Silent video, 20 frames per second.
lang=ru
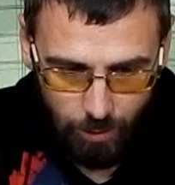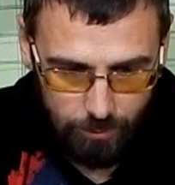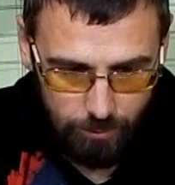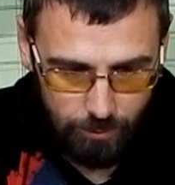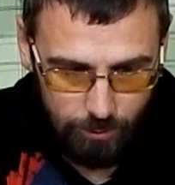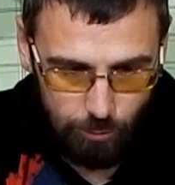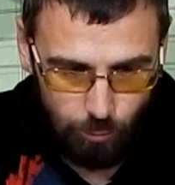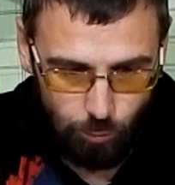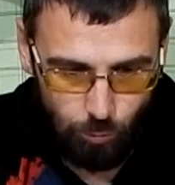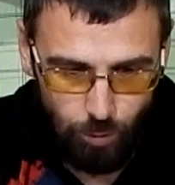
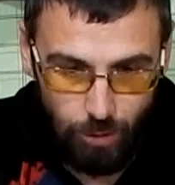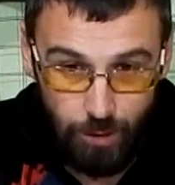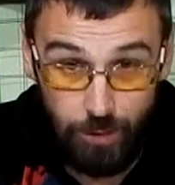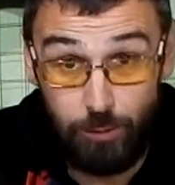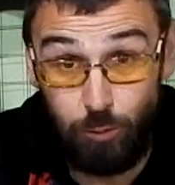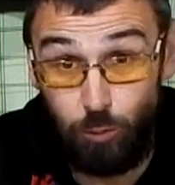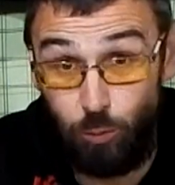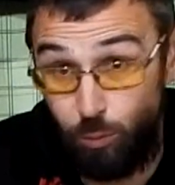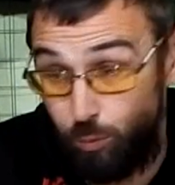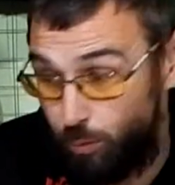
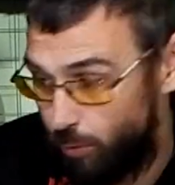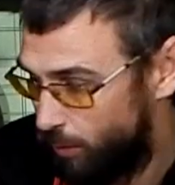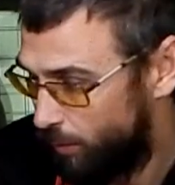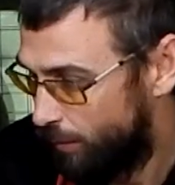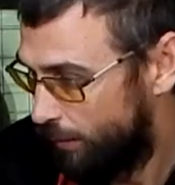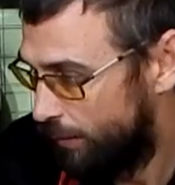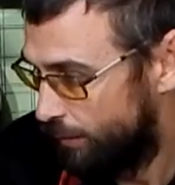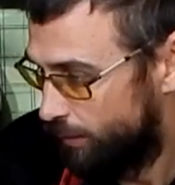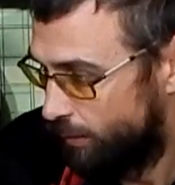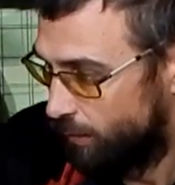аксессуарню
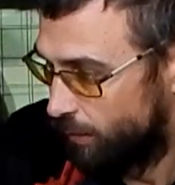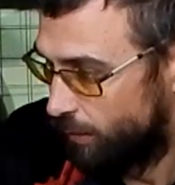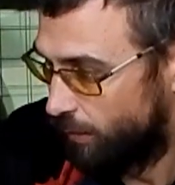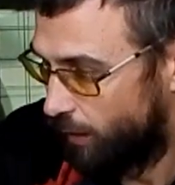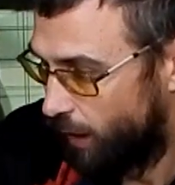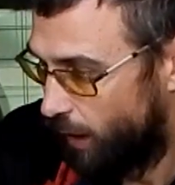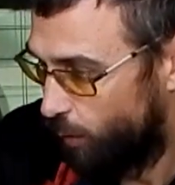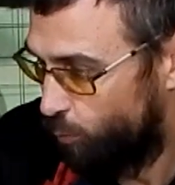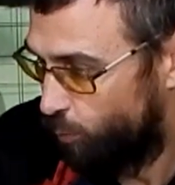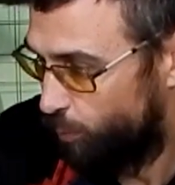
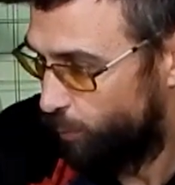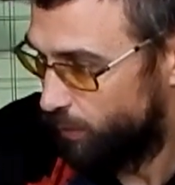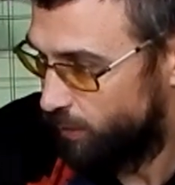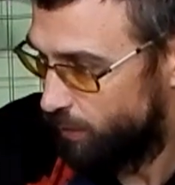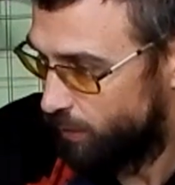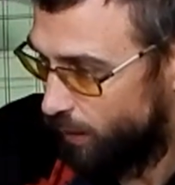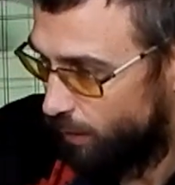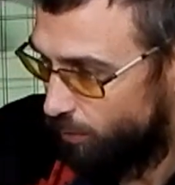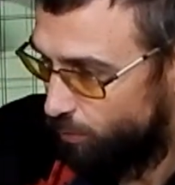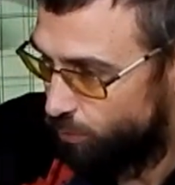я ему
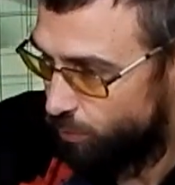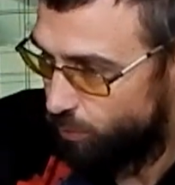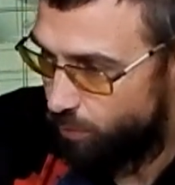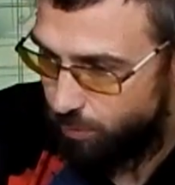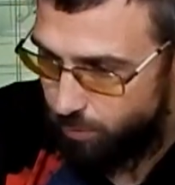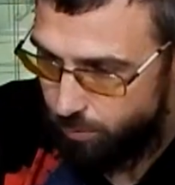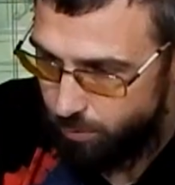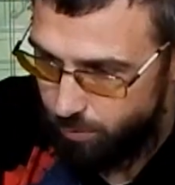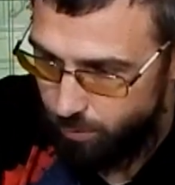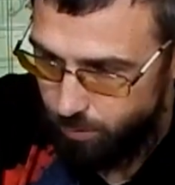поставлю
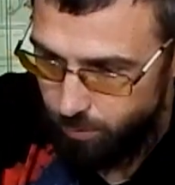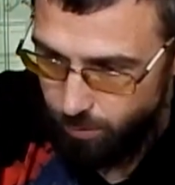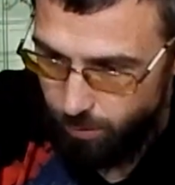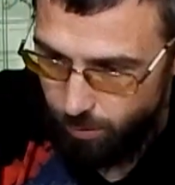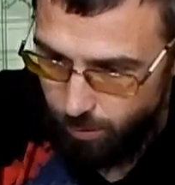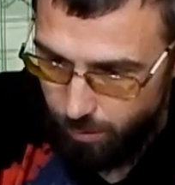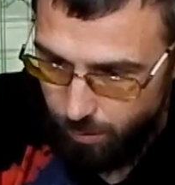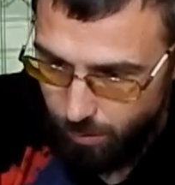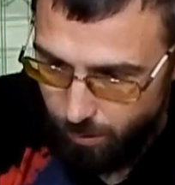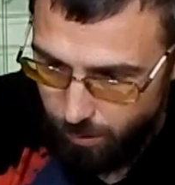
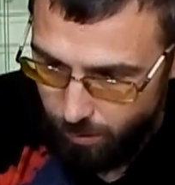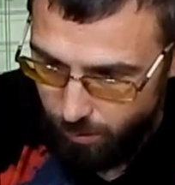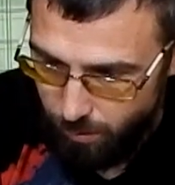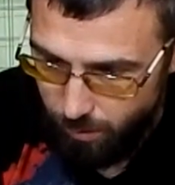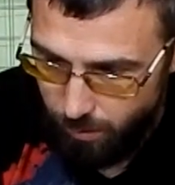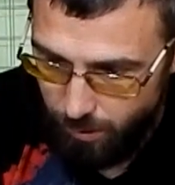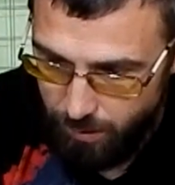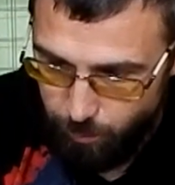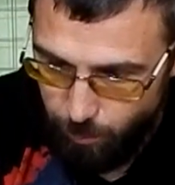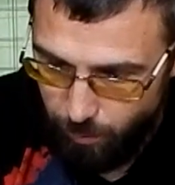
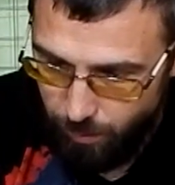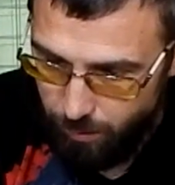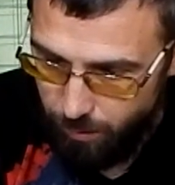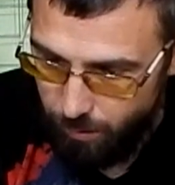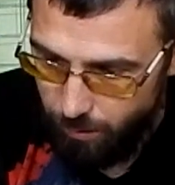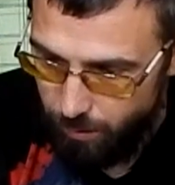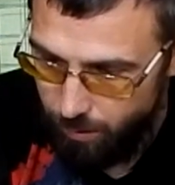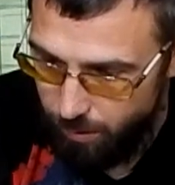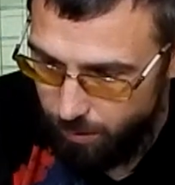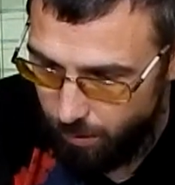
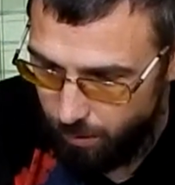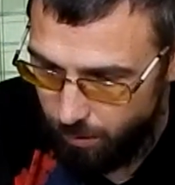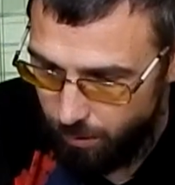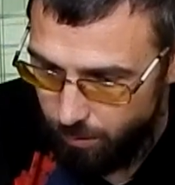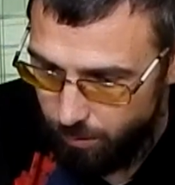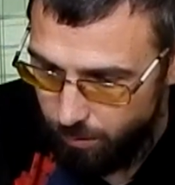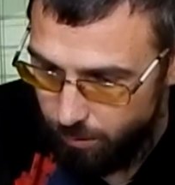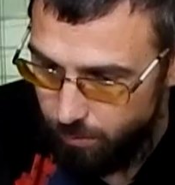распределитель.